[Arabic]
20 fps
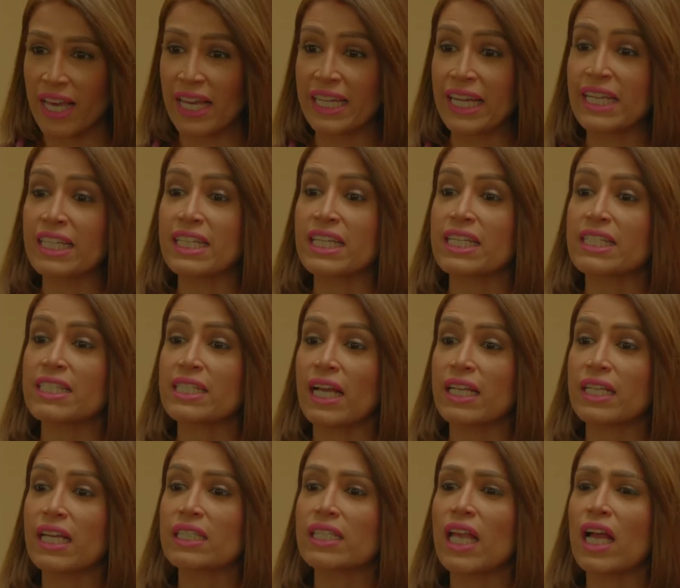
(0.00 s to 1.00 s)
كان عندك
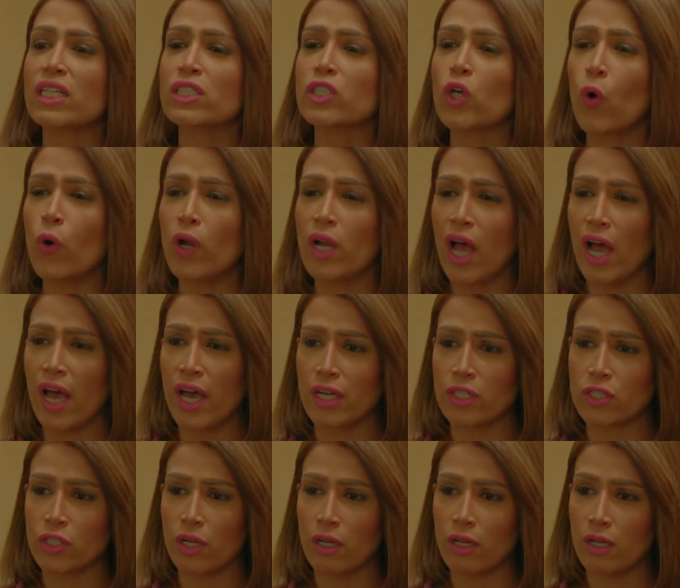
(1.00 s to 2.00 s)
استعداد تاخدي كل
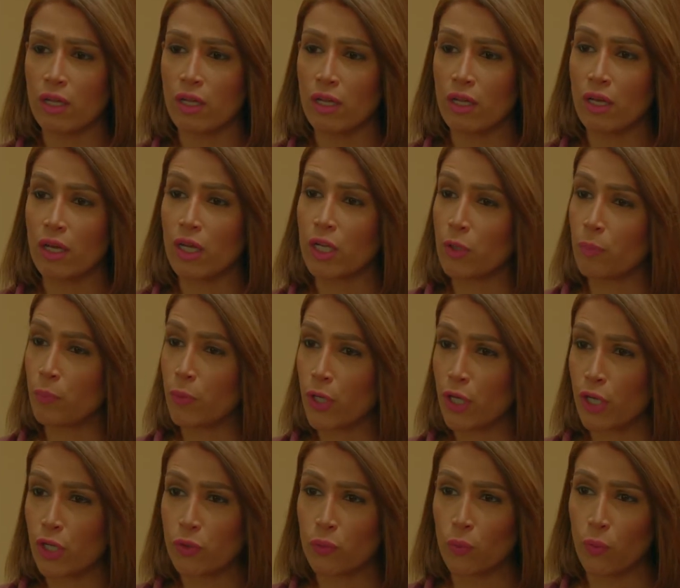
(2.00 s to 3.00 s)
حاجه
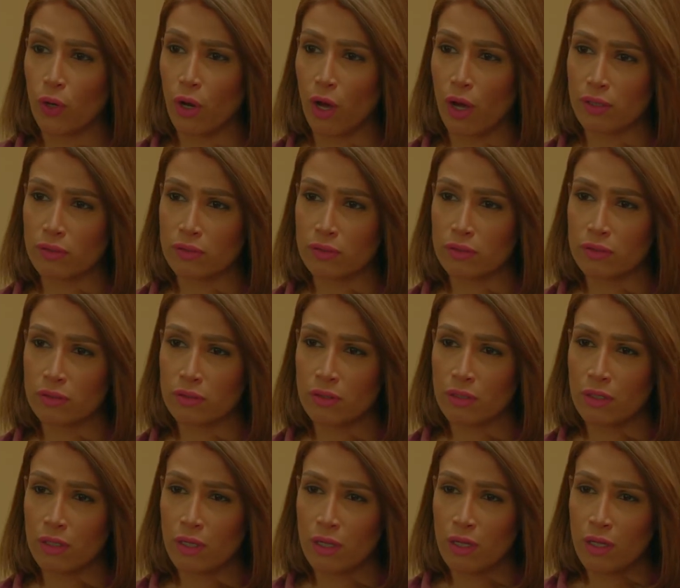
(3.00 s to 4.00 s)
البيت والارض
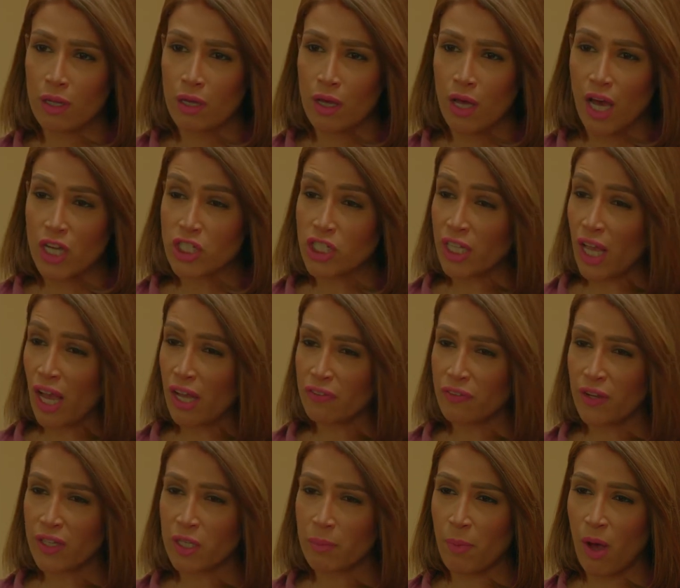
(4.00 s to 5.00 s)
عشان
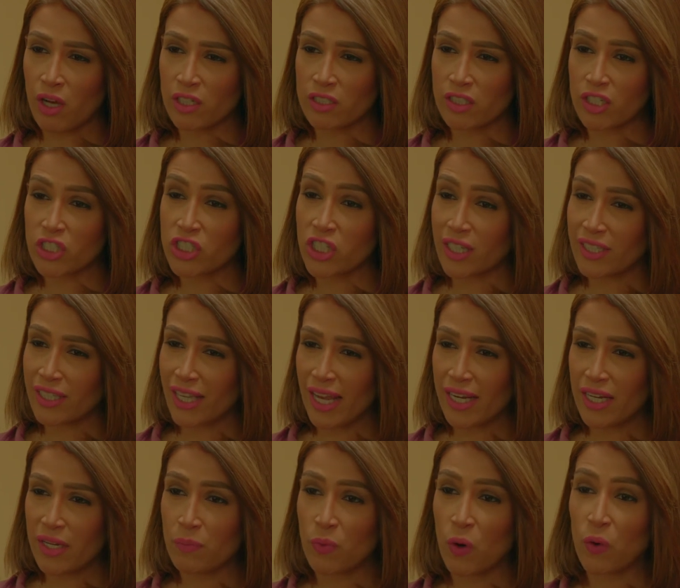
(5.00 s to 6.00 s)
عارفه اني ما هقدرش
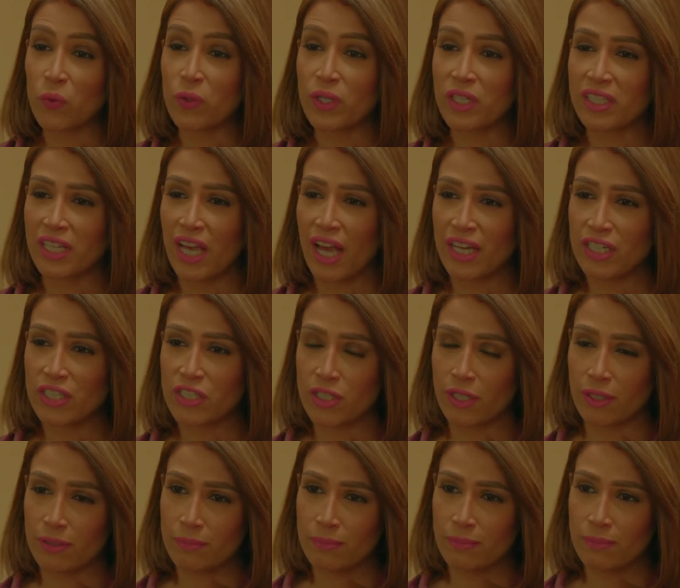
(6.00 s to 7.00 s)
اتكلم واقول اني
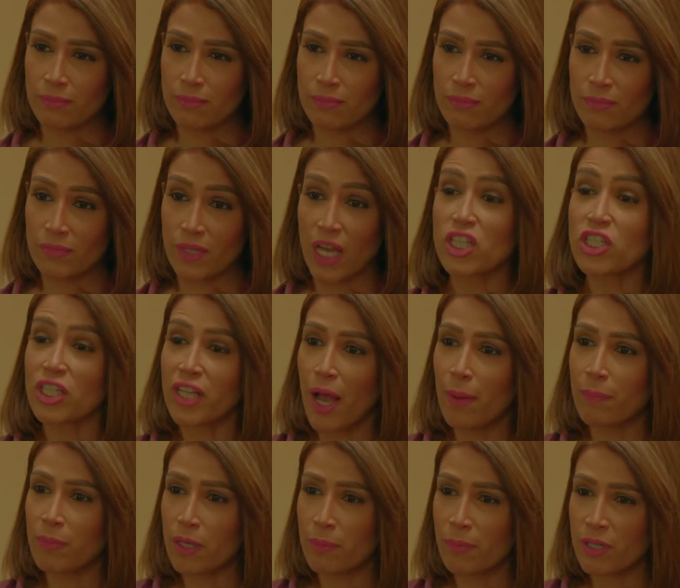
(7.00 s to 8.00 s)
عايشه عشان
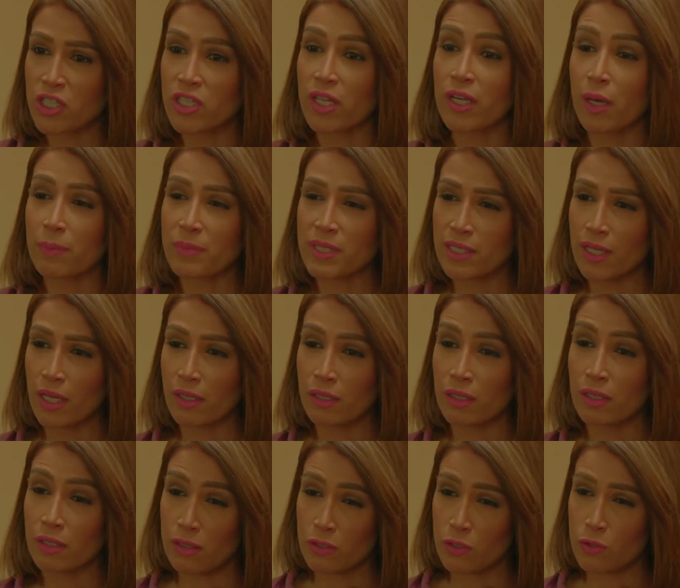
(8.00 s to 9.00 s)
حبل المشنجه
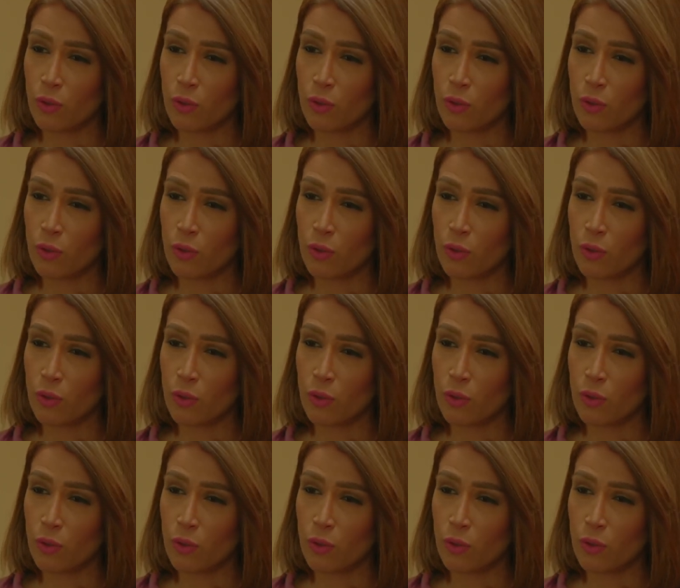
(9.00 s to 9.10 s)
مستنيني